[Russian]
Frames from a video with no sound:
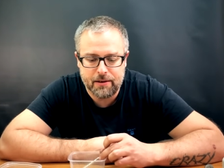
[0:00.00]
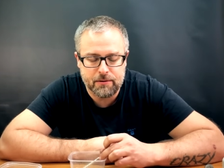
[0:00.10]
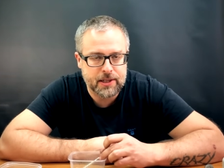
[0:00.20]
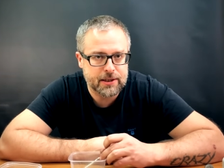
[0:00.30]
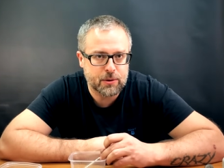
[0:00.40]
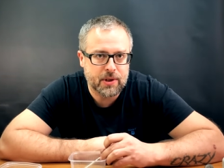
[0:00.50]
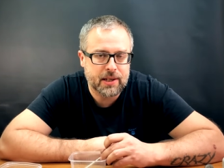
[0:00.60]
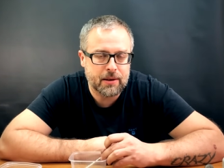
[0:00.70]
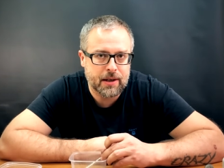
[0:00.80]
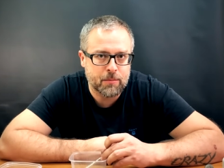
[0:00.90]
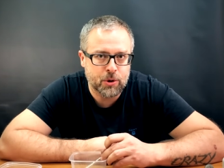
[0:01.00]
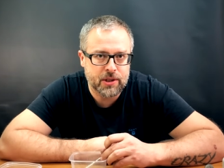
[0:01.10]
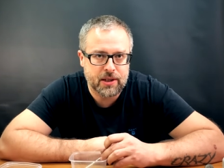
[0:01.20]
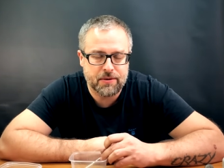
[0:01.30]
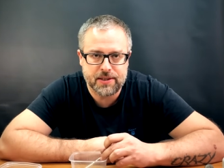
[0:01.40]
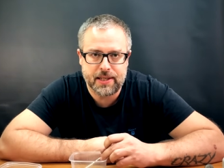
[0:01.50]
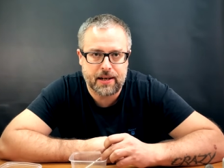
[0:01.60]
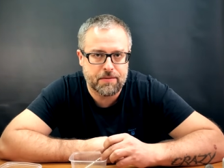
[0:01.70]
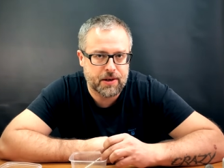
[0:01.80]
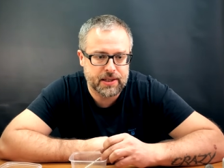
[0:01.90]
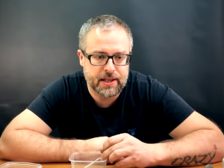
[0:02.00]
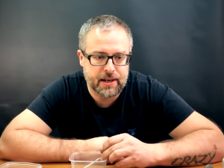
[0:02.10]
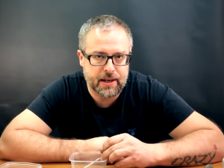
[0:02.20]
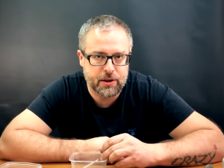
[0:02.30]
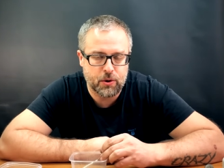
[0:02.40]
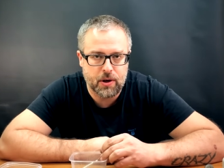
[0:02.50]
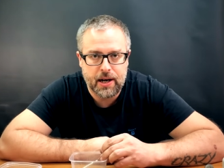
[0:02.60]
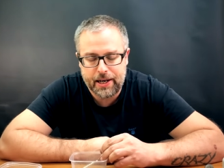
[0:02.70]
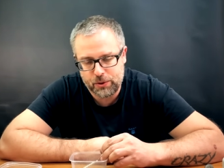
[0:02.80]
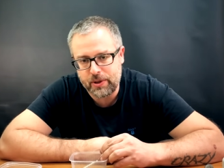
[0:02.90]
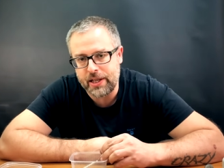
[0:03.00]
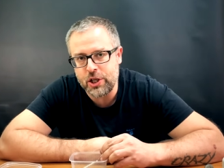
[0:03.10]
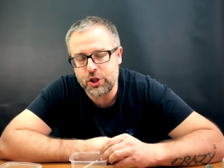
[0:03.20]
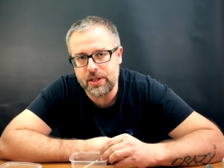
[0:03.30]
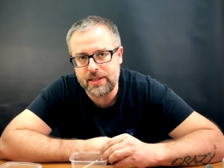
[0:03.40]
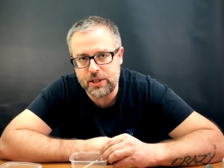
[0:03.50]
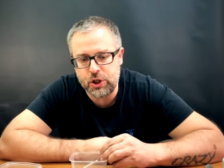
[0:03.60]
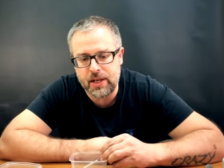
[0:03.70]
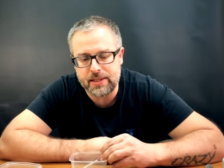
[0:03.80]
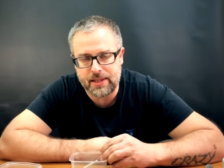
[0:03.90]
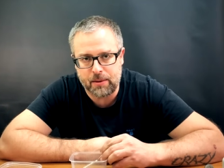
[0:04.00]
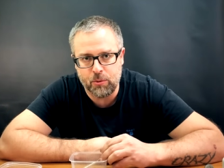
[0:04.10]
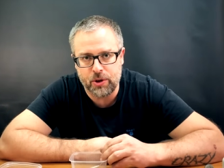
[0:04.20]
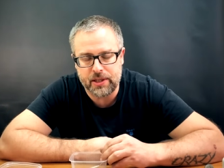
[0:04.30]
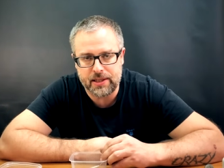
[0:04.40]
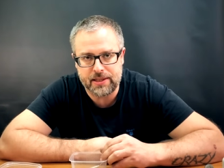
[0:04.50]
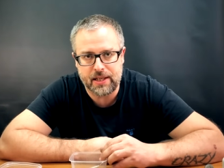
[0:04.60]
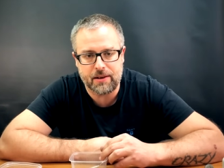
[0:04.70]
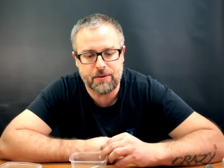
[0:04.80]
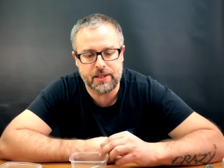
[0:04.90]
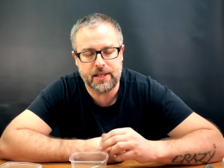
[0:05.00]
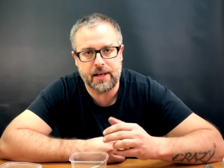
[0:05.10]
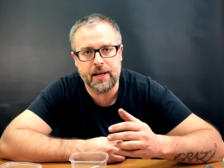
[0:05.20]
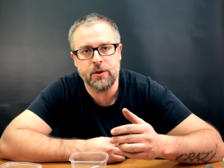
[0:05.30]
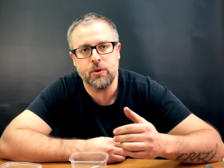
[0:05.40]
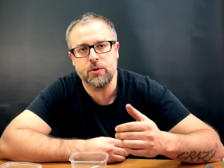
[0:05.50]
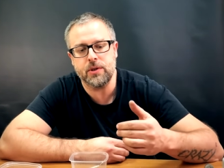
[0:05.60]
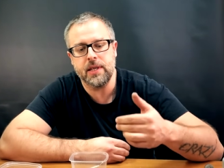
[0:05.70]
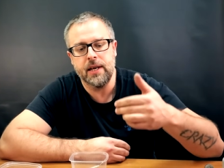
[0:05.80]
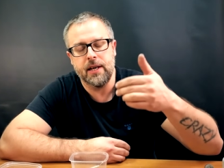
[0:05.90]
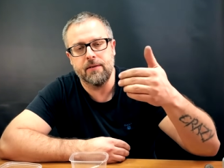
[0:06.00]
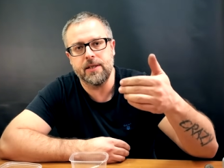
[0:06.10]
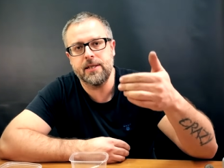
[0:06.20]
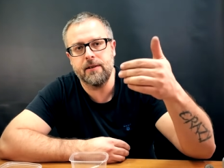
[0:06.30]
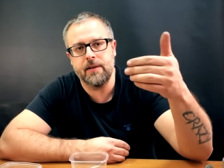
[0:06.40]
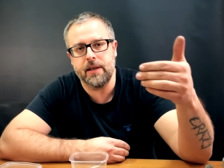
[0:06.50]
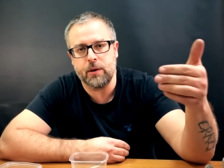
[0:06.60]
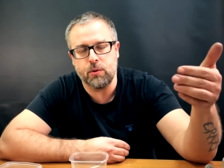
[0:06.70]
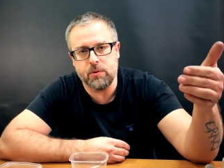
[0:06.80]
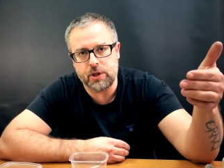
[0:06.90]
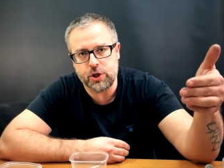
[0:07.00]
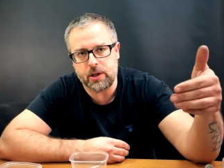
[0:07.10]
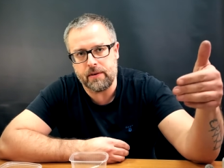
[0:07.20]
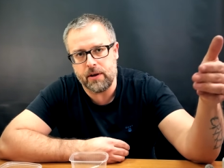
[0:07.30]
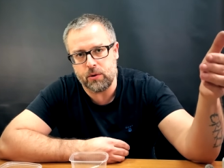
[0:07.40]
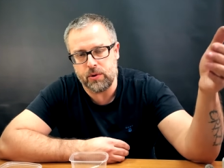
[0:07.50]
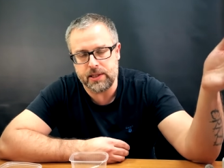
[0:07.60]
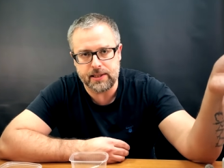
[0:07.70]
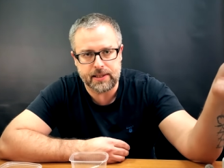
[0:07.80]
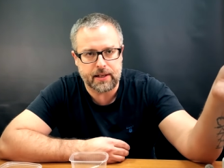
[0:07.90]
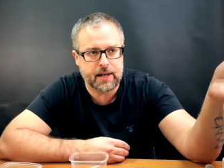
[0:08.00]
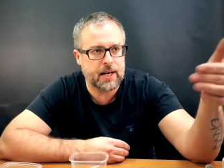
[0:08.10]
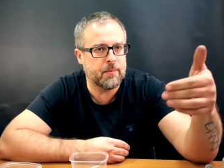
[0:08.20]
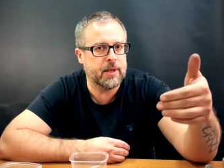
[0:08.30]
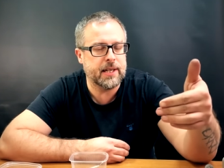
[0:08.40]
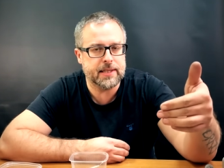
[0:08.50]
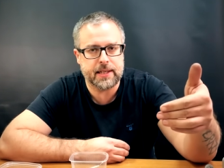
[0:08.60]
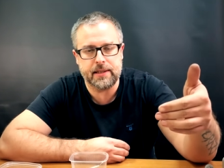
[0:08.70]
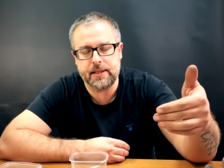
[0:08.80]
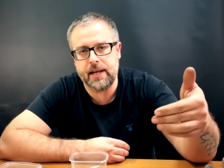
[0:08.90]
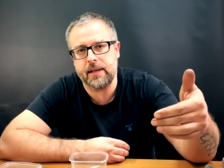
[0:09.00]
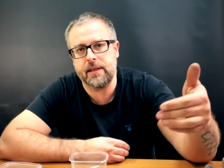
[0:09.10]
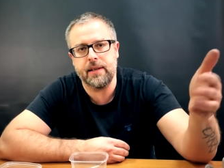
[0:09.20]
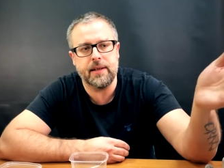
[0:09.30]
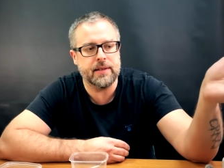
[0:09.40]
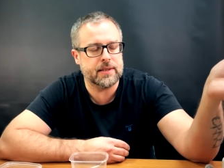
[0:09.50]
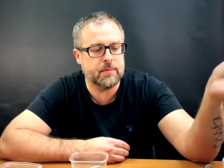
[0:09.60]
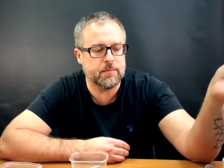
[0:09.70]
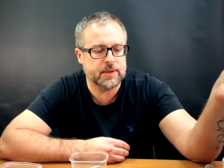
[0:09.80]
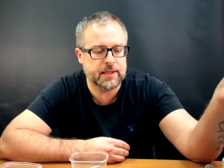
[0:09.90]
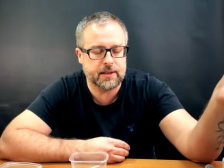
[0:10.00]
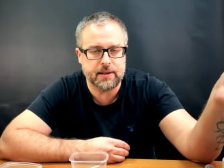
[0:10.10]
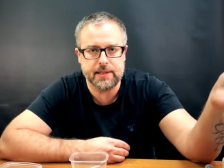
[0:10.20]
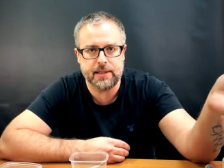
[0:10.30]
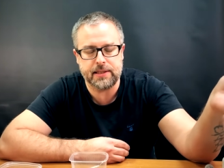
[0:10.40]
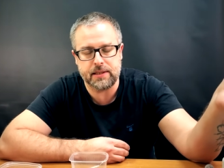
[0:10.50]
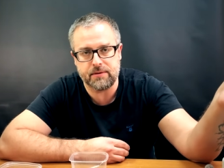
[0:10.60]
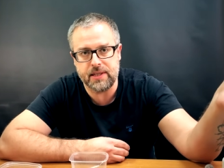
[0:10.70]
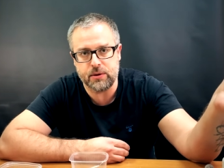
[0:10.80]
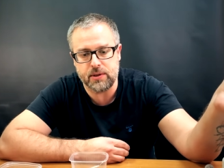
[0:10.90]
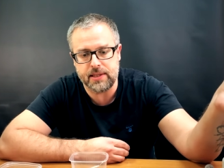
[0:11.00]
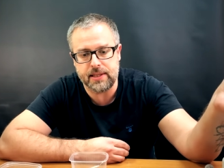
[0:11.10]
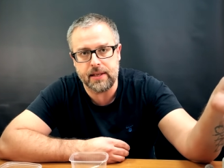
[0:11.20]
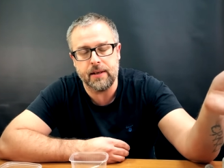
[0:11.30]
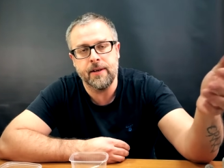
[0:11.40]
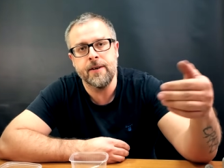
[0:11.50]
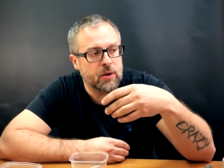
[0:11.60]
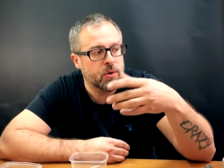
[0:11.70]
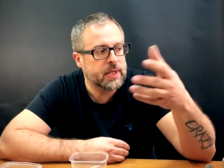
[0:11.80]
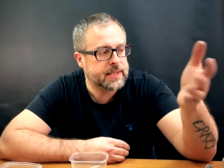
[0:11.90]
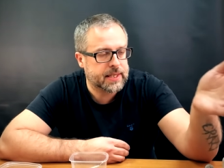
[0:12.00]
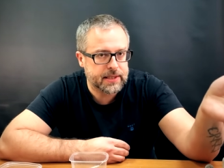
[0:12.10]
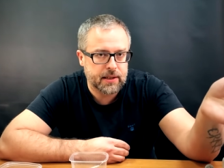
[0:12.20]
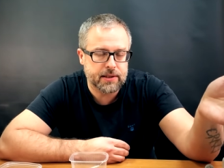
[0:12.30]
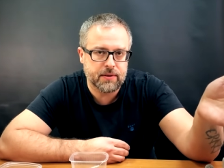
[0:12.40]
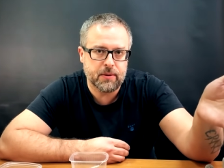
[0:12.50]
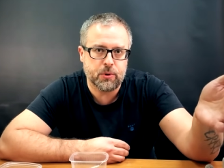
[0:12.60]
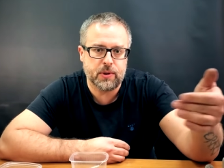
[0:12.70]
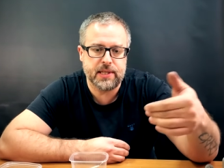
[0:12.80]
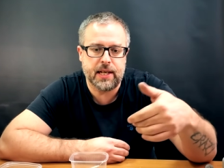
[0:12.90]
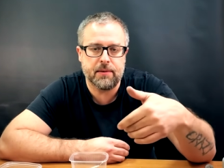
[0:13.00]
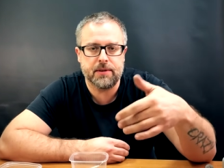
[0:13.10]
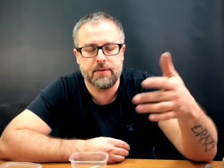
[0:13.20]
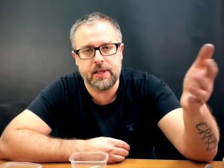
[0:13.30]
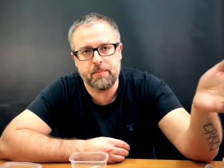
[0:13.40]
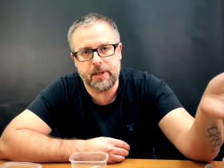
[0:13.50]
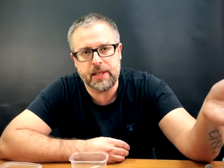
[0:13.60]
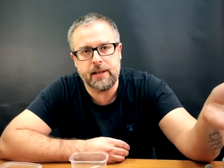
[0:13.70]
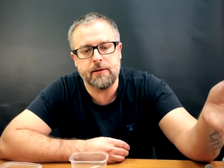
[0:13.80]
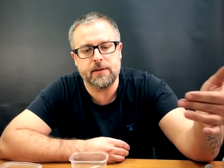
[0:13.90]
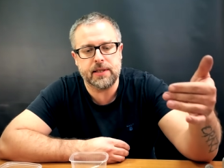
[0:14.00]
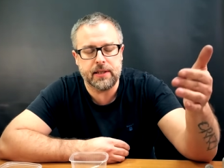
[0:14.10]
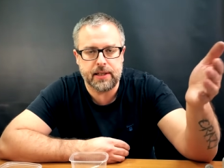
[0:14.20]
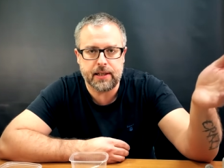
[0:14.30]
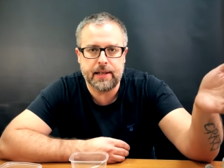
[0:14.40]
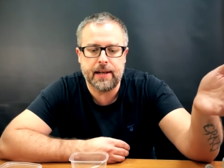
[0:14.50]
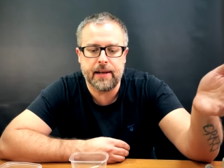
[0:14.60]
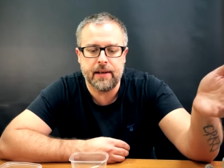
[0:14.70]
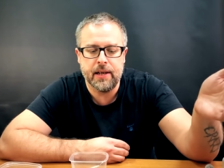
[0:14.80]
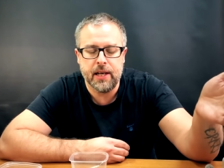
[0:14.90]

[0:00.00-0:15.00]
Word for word: У нас только работало сарафанное радио. Оно, конечно, и сейчас работает. Сарафанное радио, то есть вы сделали какому-то человеку из Инстаграма или с ВКонтакте, или с, там, с Одноклассника, со своей соцсети. И он рассказал своим друзьям, своим поделился и так далее.